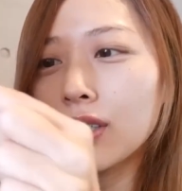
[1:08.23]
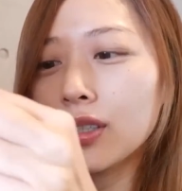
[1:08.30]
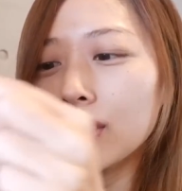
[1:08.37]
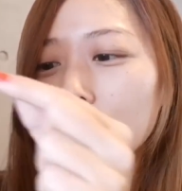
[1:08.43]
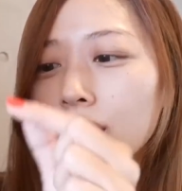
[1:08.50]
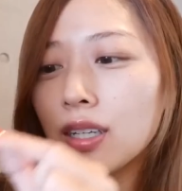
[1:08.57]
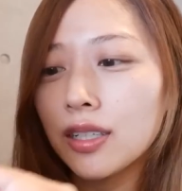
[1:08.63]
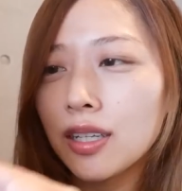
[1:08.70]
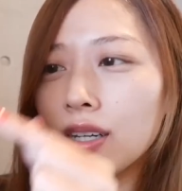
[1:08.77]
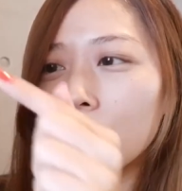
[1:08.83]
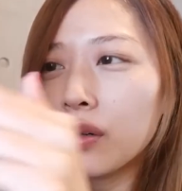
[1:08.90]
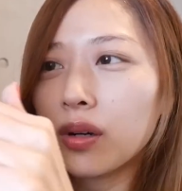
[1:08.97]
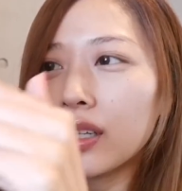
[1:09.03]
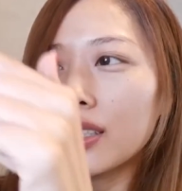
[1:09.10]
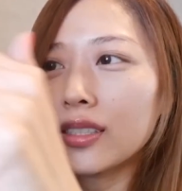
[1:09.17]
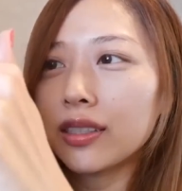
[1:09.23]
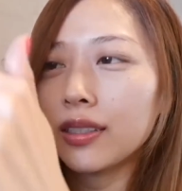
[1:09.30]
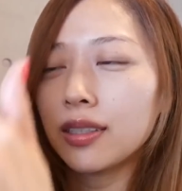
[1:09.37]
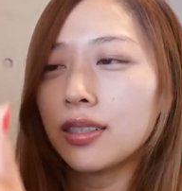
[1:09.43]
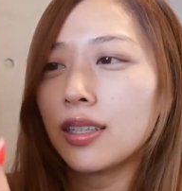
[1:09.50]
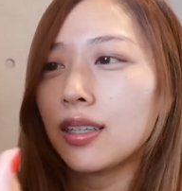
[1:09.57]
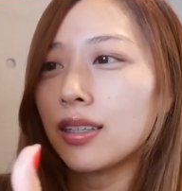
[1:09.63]
それが何個かつ
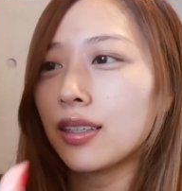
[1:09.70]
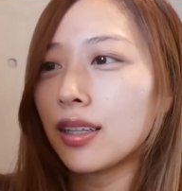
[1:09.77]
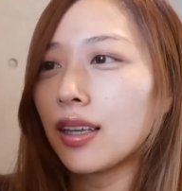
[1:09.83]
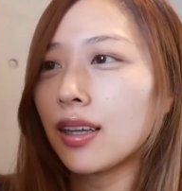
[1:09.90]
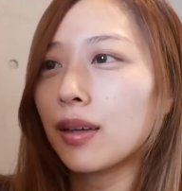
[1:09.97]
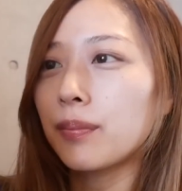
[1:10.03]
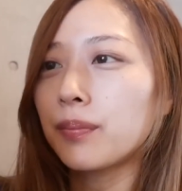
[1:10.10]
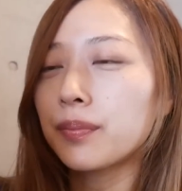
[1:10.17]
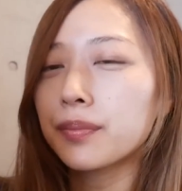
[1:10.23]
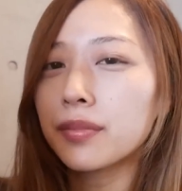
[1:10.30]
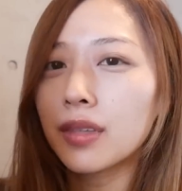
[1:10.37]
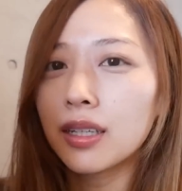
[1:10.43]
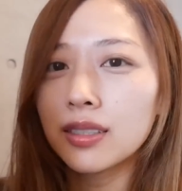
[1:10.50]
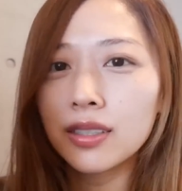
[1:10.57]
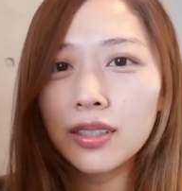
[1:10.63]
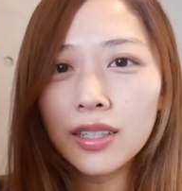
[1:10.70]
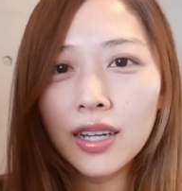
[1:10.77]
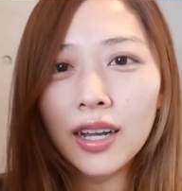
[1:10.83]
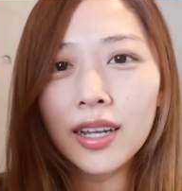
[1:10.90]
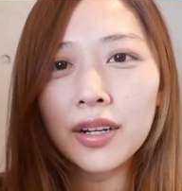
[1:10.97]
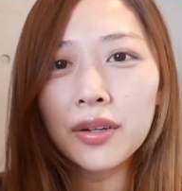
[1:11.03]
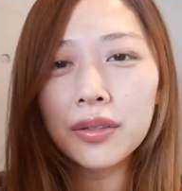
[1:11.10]
いていて、それ
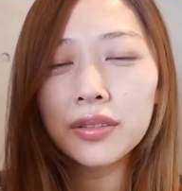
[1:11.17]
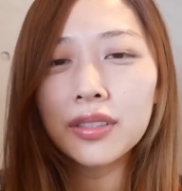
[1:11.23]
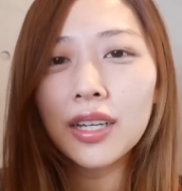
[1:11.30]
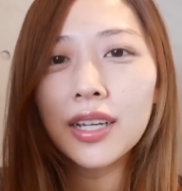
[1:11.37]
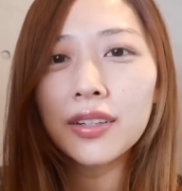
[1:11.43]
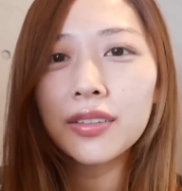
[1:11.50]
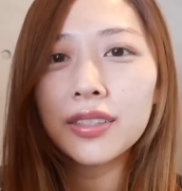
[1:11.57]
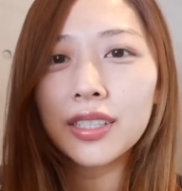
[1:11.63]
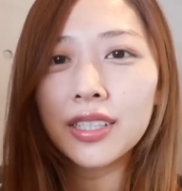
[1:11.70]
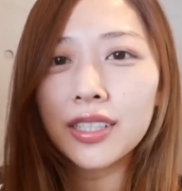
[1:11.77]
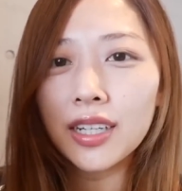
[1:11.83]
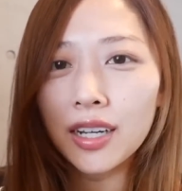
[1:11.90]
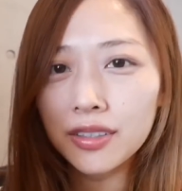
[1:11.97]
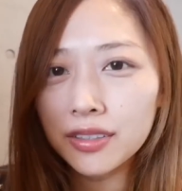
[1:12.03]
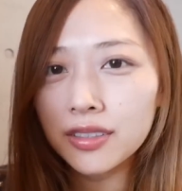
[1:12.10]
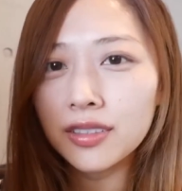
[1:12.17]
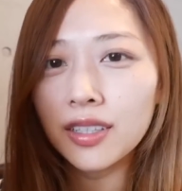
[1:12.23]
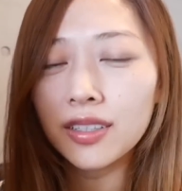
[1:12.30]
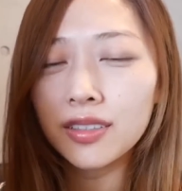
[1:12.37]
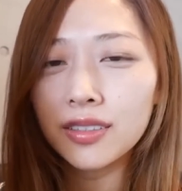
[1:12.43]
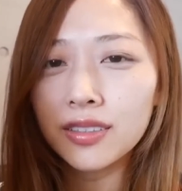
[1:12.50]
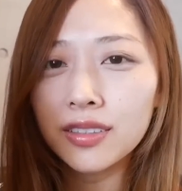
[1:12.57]
がいろんな色に光るっ
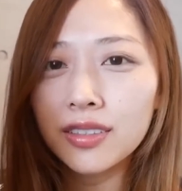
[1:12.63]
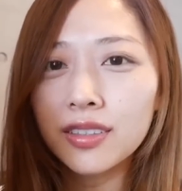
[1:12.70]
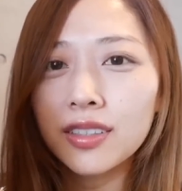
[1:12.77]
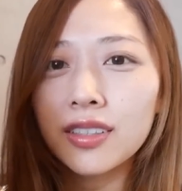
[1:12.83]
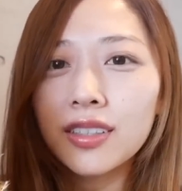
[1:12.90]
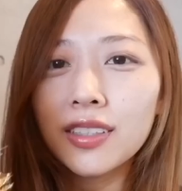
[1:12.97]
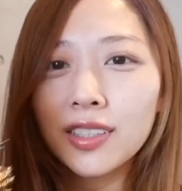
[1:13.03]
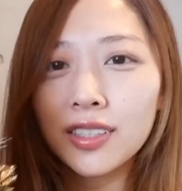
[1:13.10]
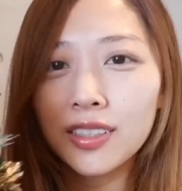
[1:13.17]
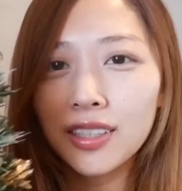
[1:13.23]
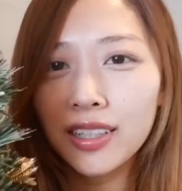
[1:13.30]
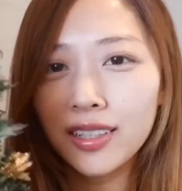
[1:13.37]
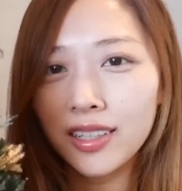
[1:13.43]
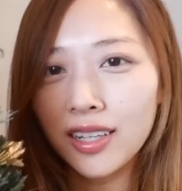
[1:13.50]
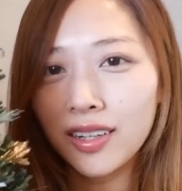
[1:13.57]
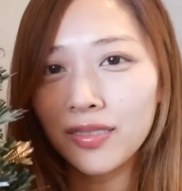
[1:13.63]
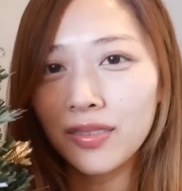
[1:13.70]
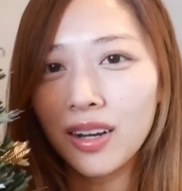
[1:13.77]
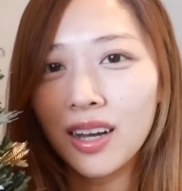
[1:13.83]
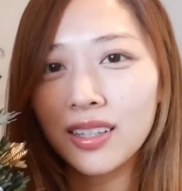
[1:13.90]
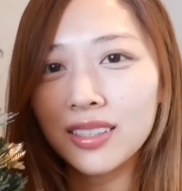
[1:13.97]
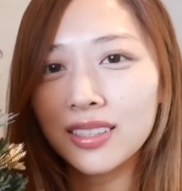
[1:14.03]
ていうツリーになり
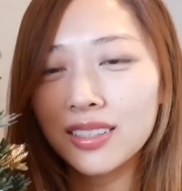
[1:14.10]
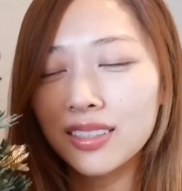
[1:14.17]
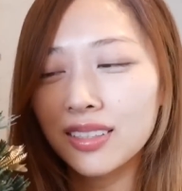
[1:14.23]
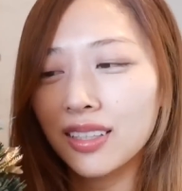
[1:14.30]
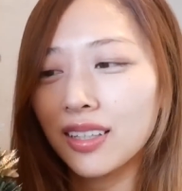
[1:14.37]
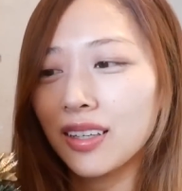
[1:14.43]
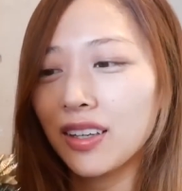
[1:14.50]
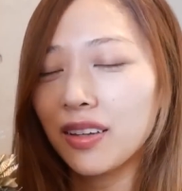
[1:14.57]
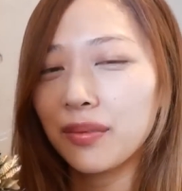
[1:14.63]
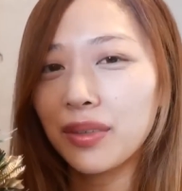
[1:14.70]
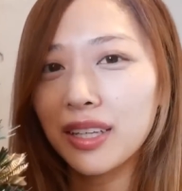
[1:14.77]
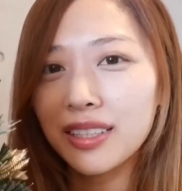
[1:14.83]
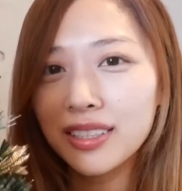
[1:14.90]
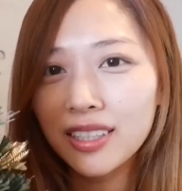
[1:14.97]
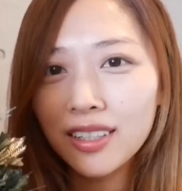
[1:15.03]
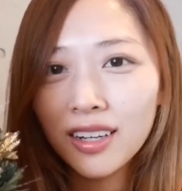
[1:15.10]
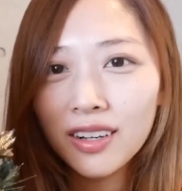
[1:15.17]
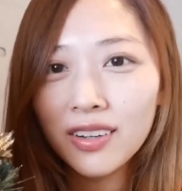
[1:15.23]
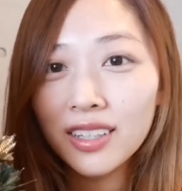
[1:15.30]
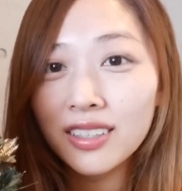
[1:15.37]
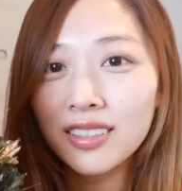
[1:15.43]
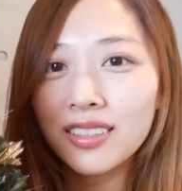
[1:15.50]
ます。めっちゃ
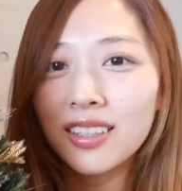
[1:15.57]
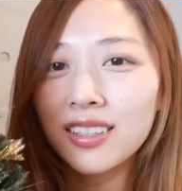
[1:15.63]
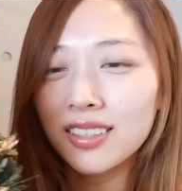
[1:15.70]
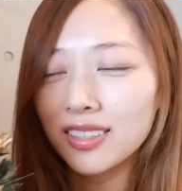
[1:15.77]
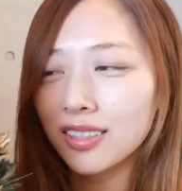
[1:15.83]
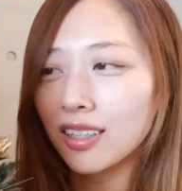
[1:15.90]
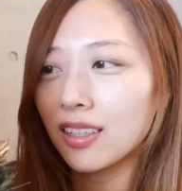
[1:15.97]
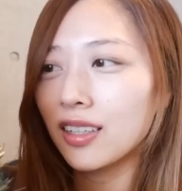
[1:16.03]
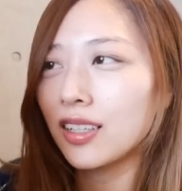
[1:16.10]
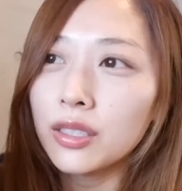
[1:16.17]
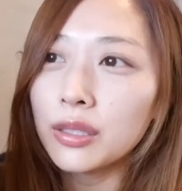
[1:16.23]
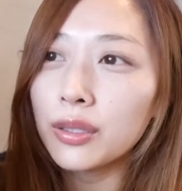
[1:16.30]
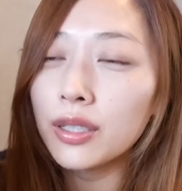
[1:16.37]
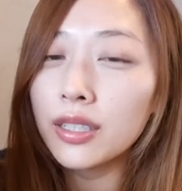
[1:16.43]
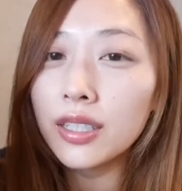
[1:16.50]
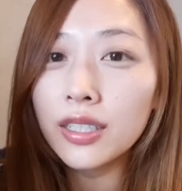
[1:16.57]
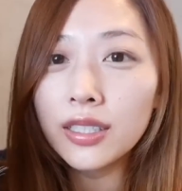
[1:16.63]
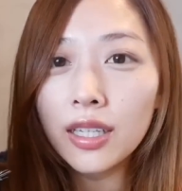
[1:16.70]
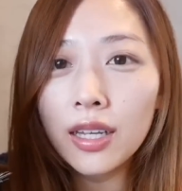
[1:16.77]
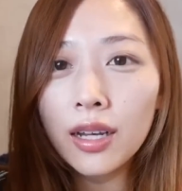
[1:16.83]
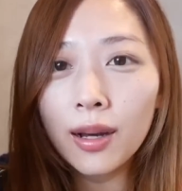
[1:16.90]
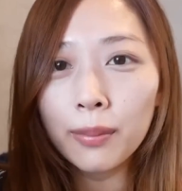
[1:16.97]
可愛くないですか。それで
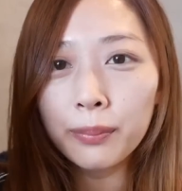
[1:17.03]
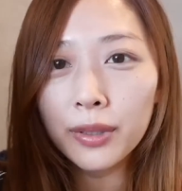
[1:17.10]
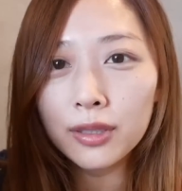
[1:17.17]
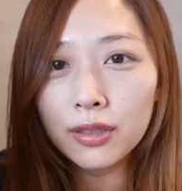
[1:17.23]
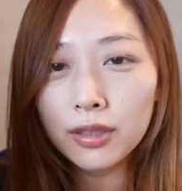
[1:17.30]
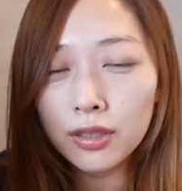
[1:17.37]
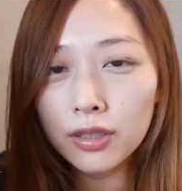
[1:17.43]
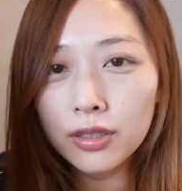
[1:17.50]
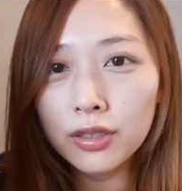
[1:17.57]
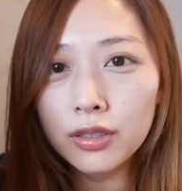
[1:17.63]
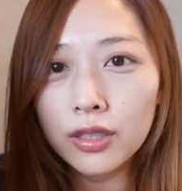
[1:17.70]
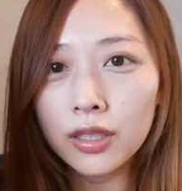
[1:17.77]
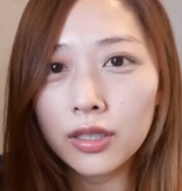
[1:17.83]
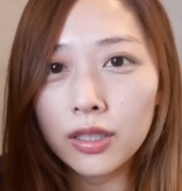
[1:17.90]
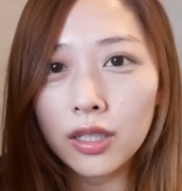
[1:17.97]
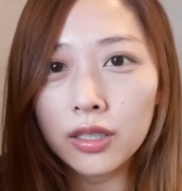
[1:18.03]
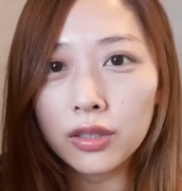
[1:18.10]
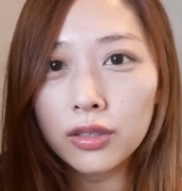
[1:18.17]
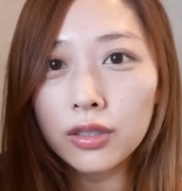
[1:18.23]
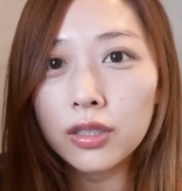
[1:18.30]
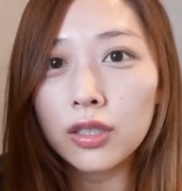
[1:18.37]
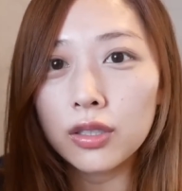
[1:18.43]
1890円って
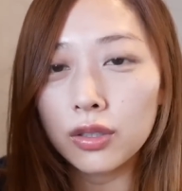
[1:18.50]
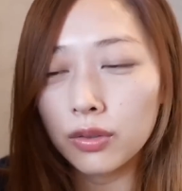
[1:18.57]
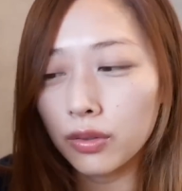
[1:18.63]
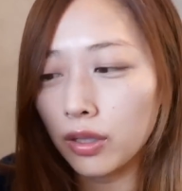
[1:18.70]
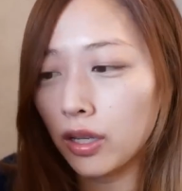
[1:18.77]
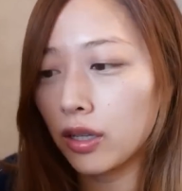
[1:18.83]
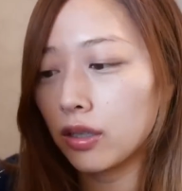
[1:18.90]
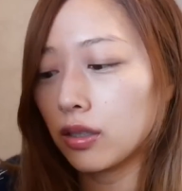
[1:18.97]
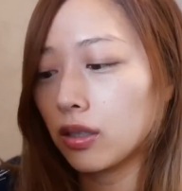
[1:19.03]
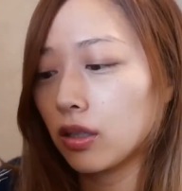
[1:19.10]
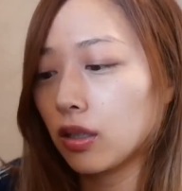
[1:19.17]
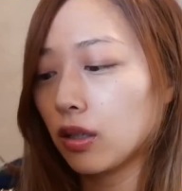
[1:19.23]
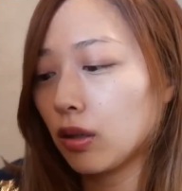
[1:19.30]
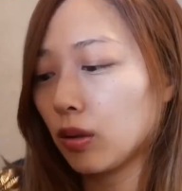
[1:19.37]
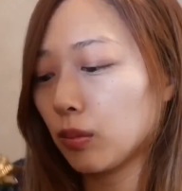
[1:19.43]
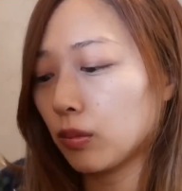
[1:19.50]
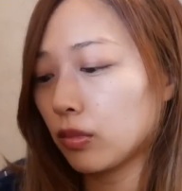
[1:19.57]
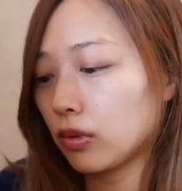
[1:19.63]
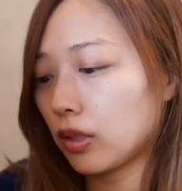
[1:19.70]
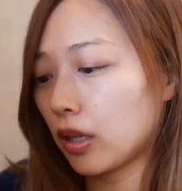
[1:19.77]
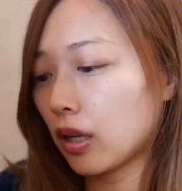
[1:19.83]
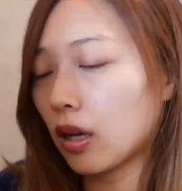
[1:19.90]
安いですよね。
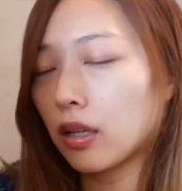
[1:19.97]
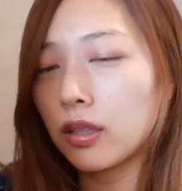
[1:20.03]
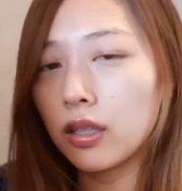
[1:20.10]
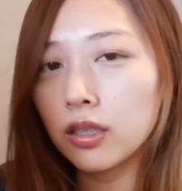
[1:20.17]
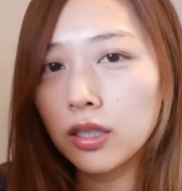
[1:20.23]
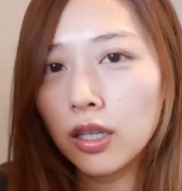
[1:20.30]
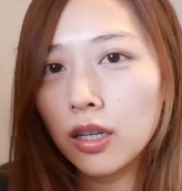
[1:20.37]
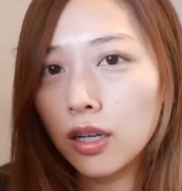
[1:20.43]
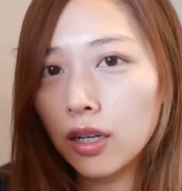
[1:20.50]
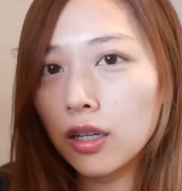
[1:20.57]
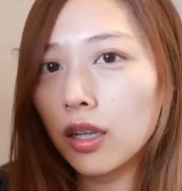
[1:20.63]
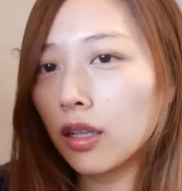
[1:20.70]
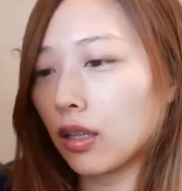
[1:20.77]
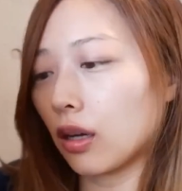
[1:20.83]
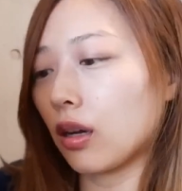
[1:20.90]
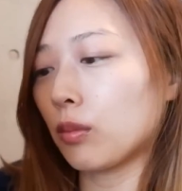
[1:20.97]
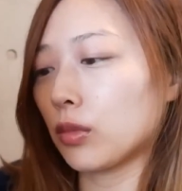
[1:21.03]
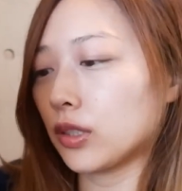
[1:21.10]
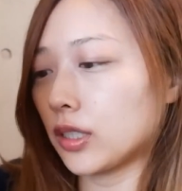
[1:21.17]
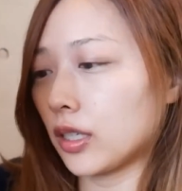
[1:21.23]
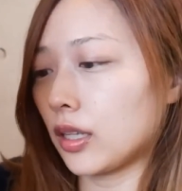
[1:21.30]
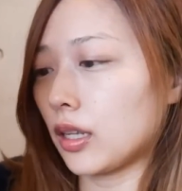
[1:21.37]
もうね、買って正解だったか
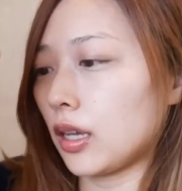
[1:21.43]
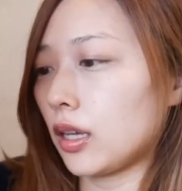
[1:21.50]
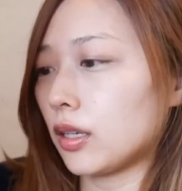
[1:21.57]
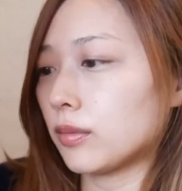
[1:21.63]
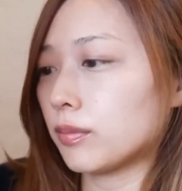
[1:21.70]
もしれない。